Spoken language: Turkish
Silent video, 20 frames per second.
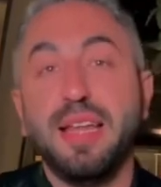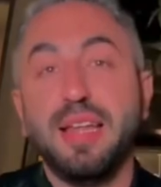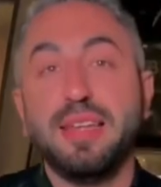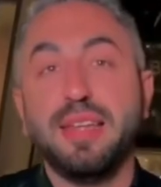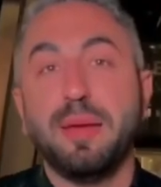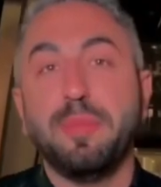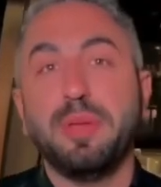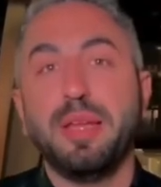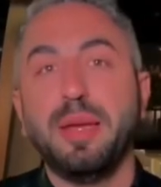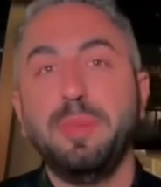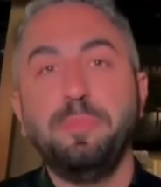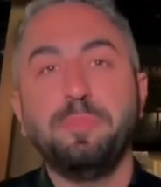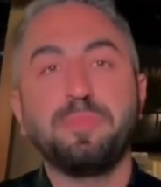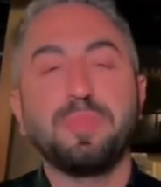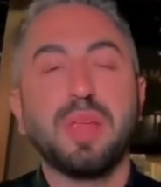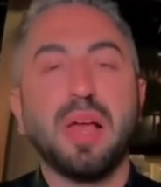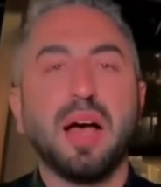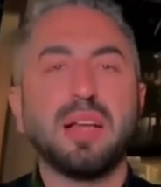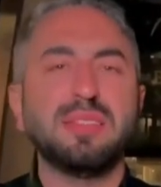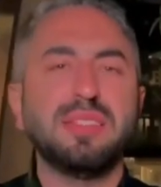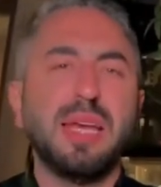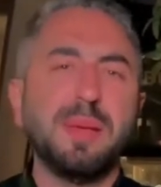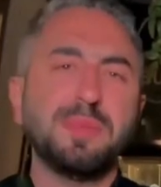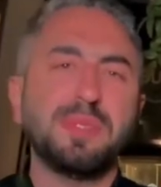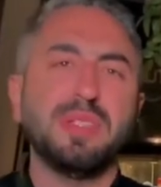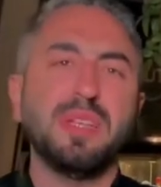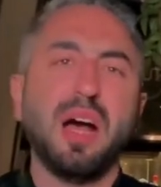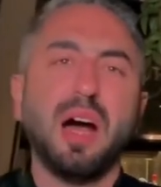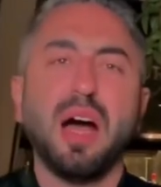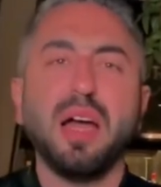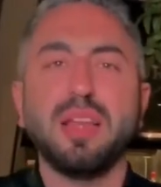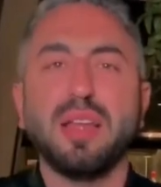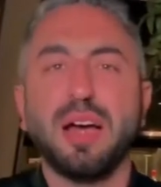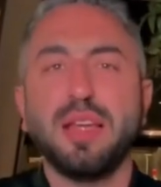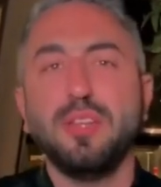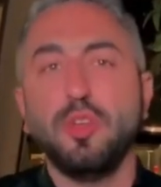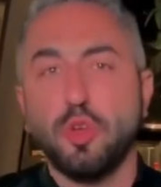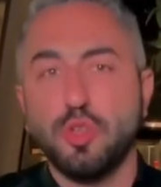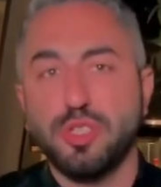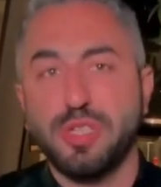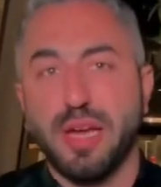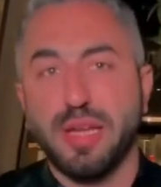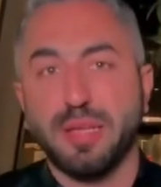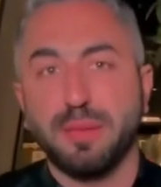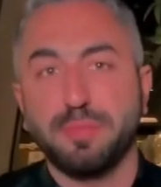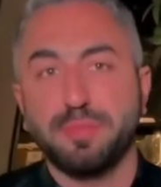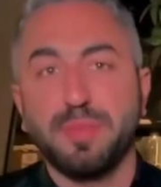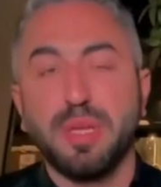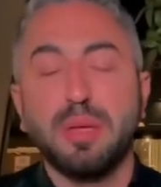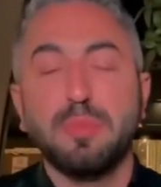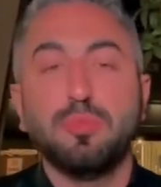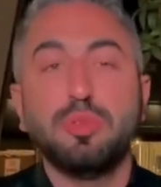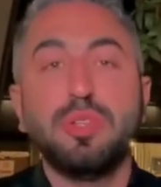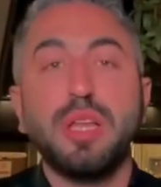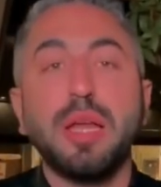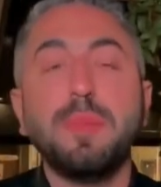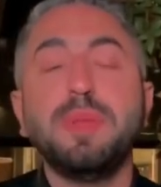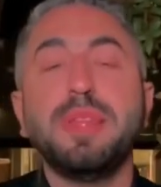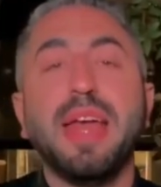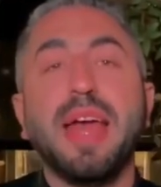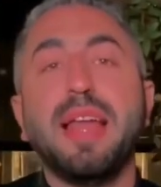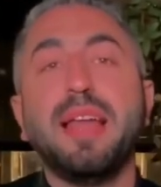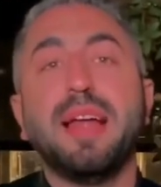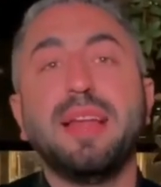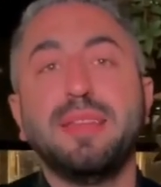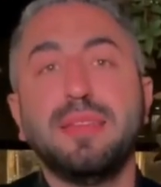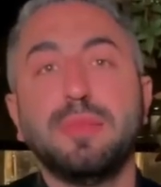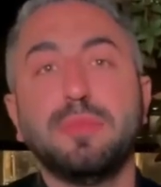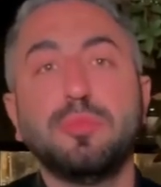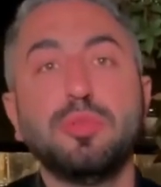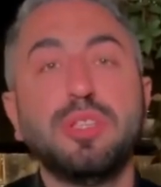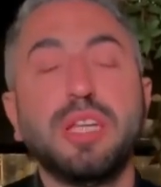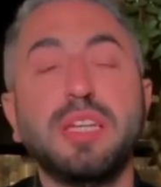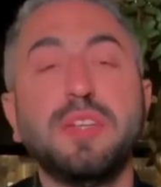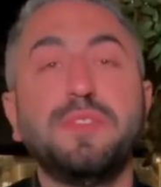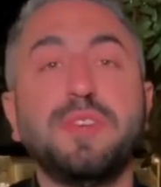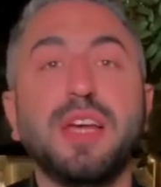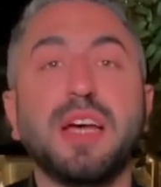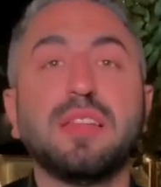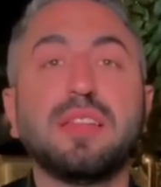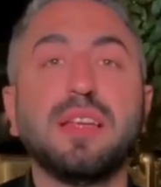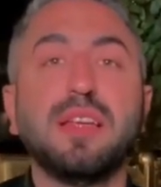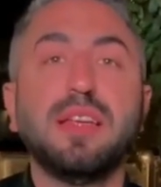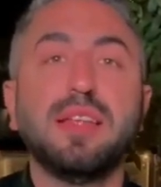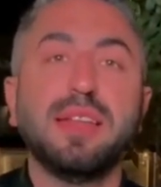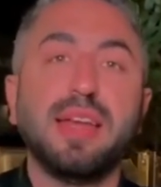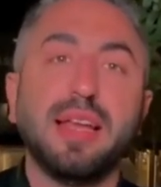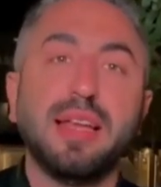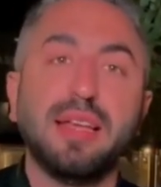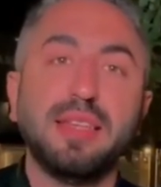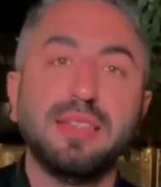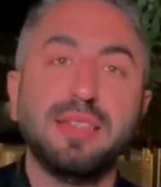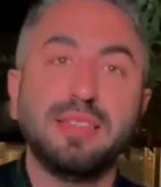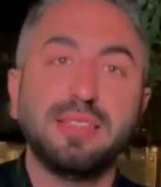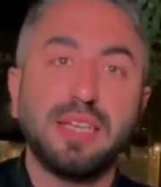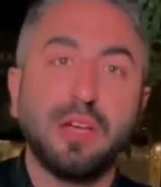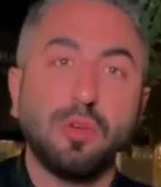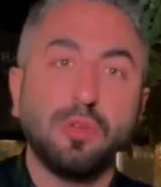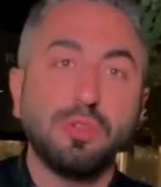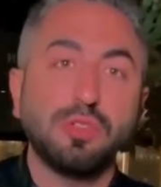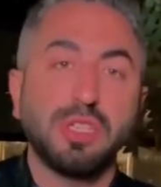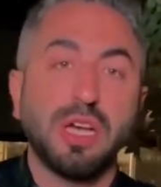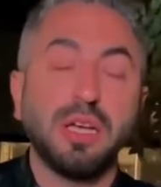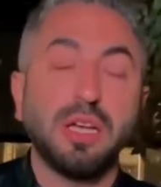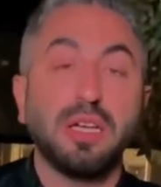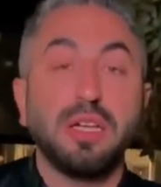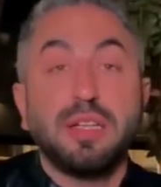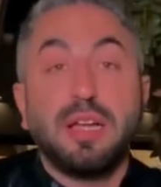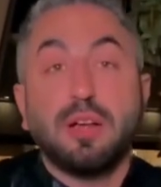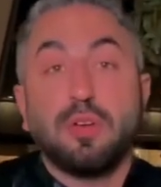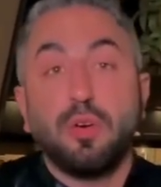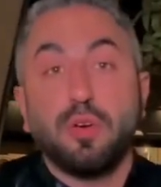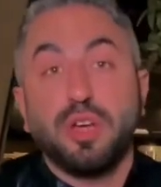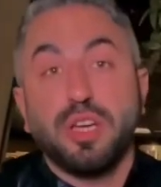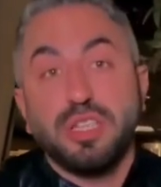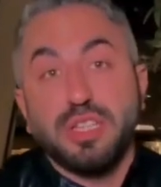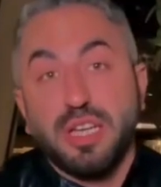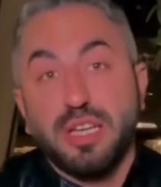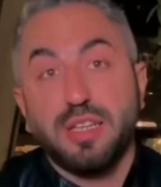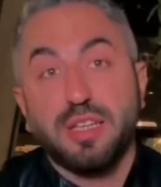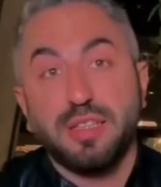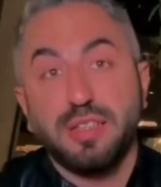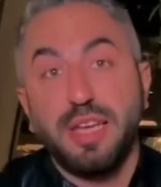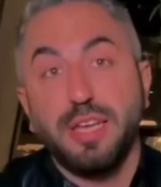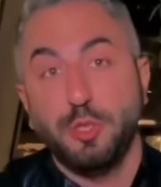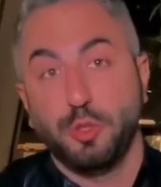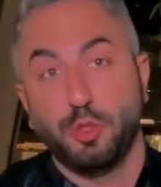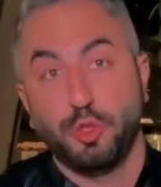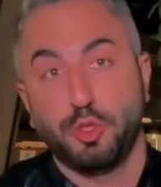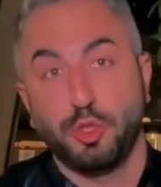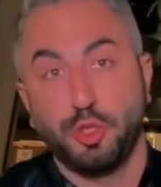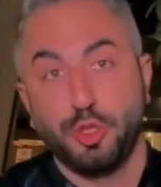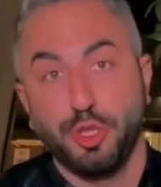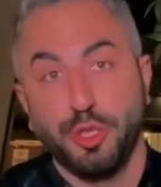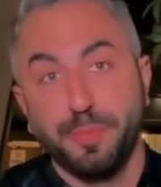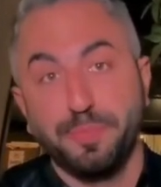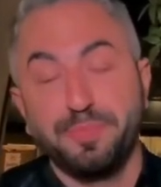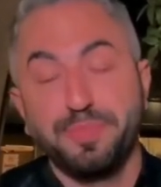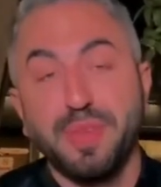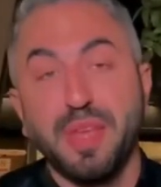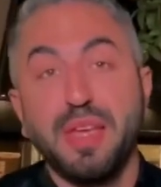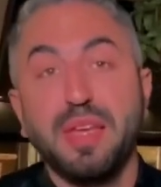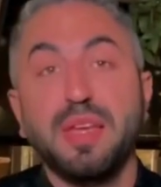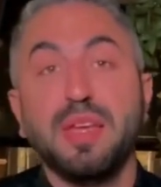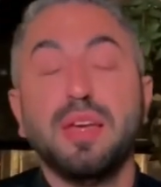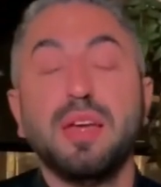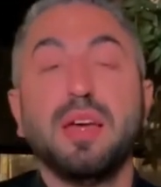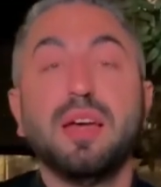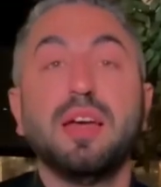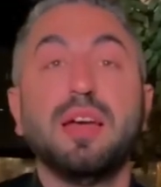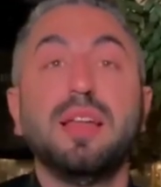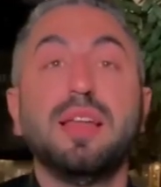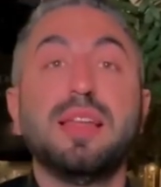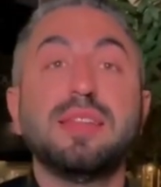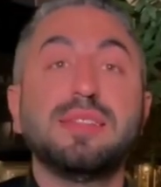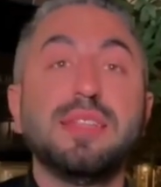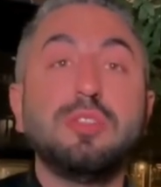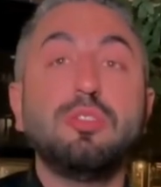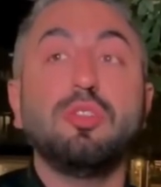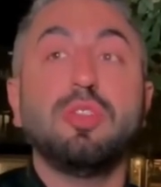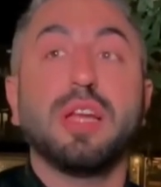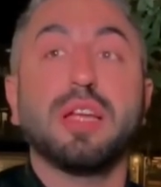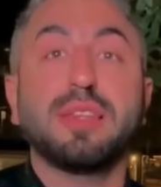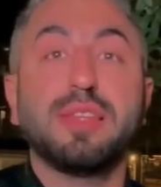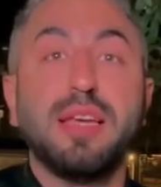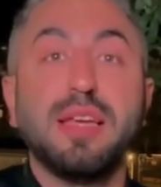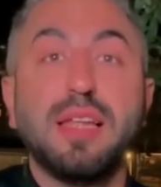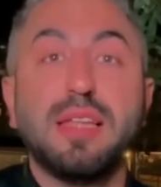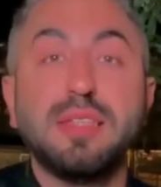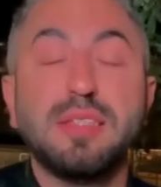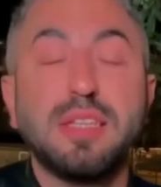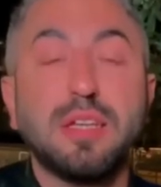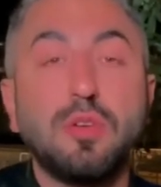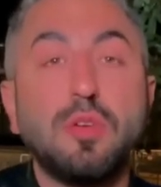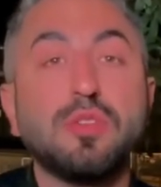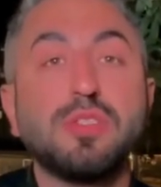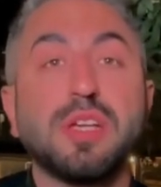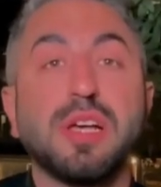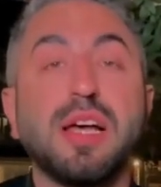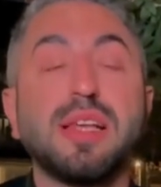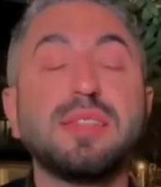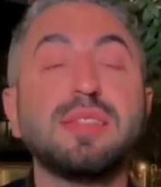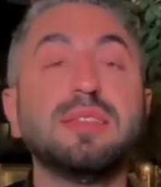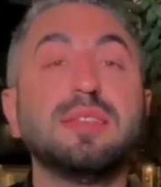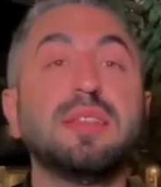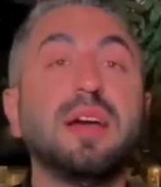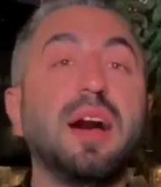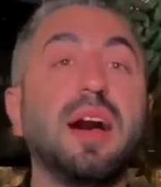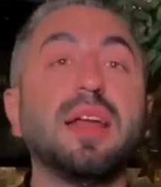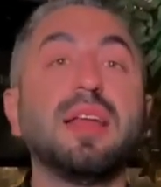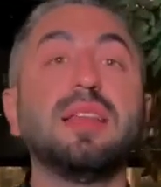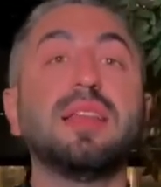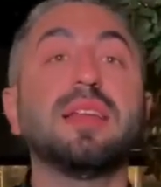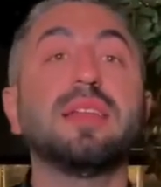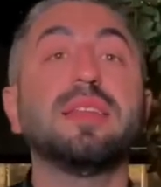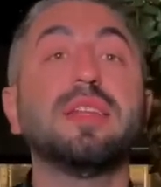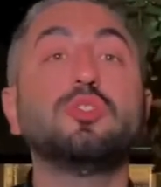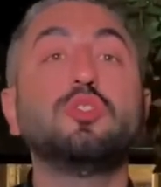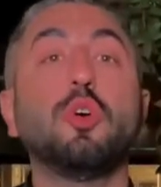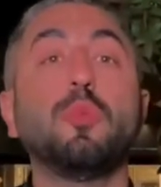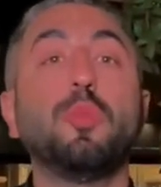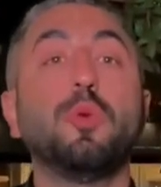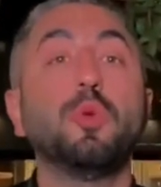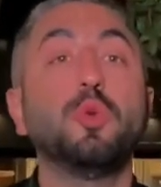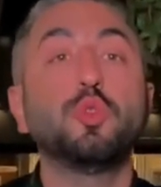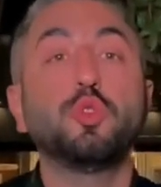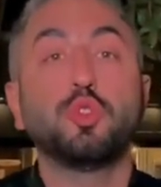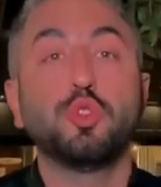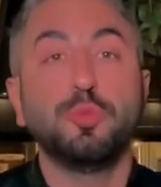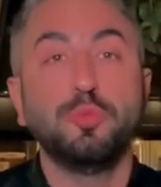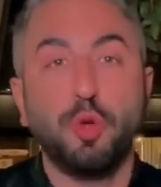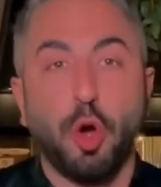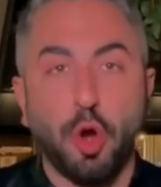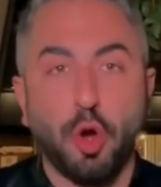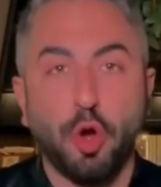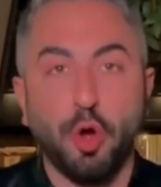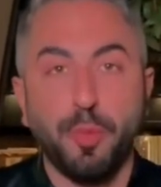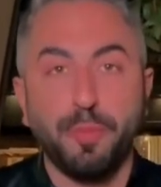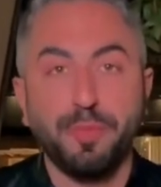ne diyebilirim? Aslında hepsini ayrı ayrı gösterdim. Bunlar bir değerlen, bunları fiyatlarıyla değerlendirecek olursak kıra kokoreç aralarında en ucuzuydu. E, lezzet olarak değerlendirecek olursak aslında aralarında çok böyle uçurum yok.